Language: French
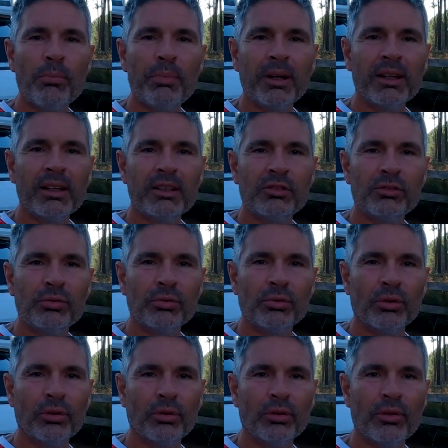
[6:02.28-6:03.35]
repéré
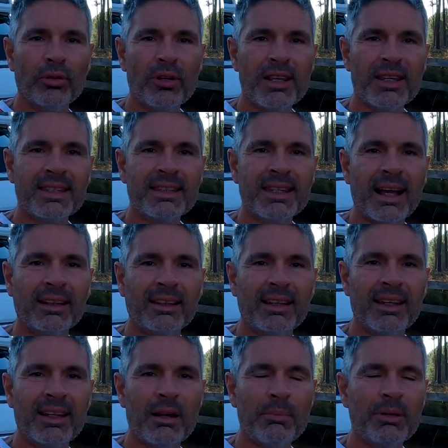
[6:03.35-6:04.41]
sur euh, les
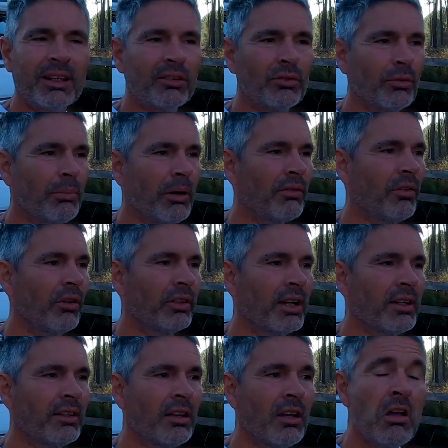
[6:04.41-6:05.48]
cartes et l'application par
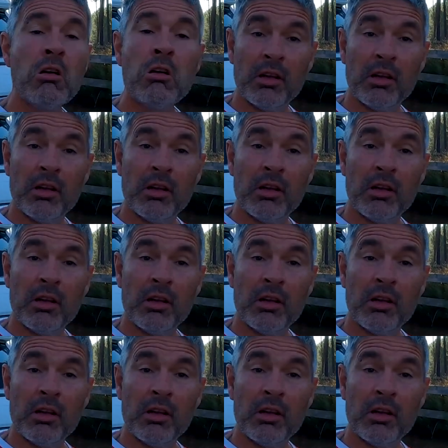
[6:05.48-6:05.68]
Fortnite.